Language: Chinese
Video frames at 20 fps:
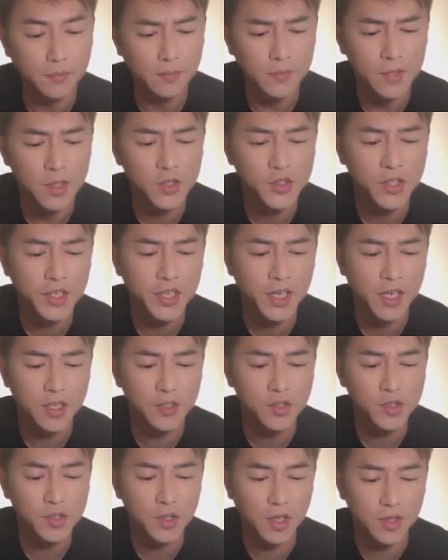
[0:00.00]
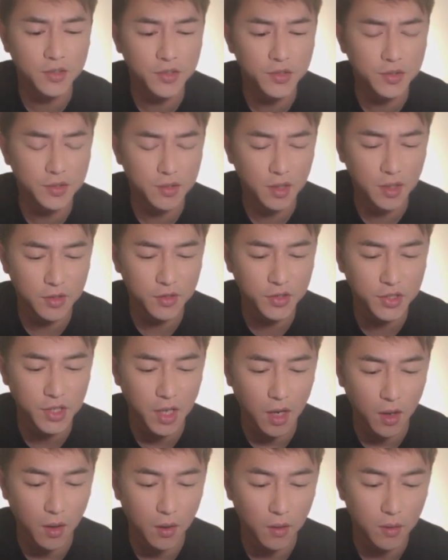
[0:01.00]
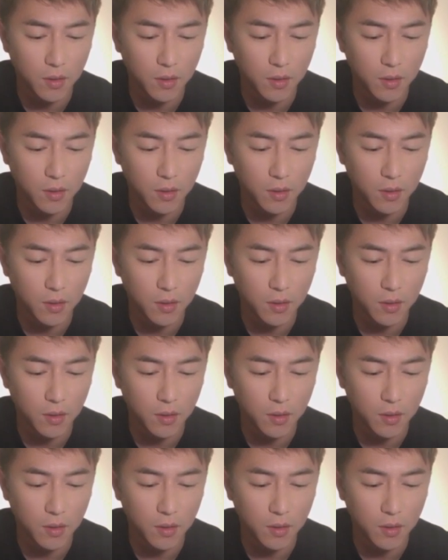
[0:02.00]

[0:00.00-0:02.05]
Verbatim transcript: 声音很很很小。